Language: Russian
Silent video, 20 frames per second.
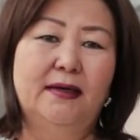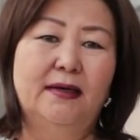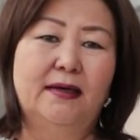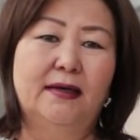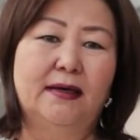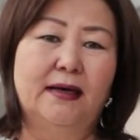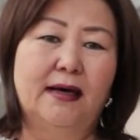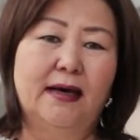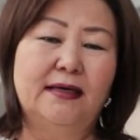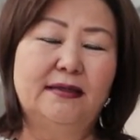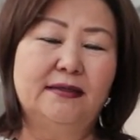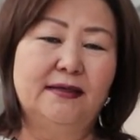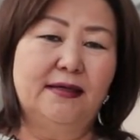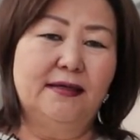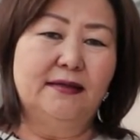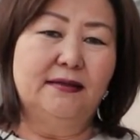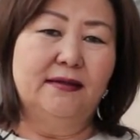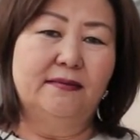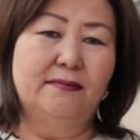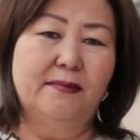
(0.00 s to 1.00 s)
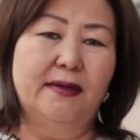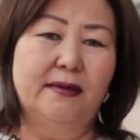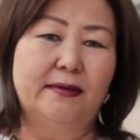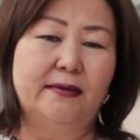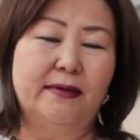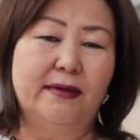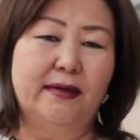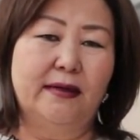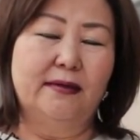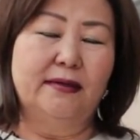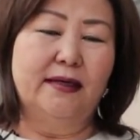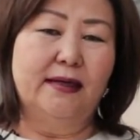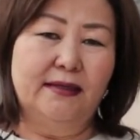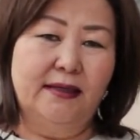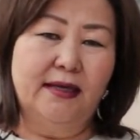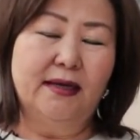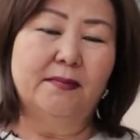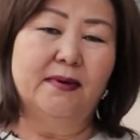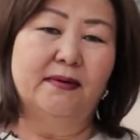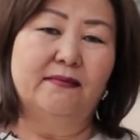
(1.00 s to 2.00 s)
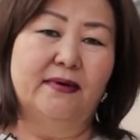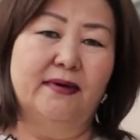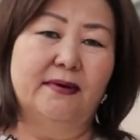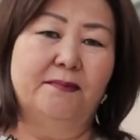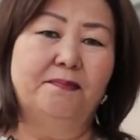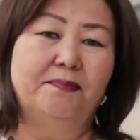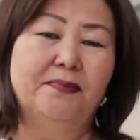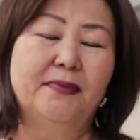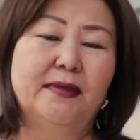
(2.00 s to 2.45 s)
э, Айталина э, Адамова,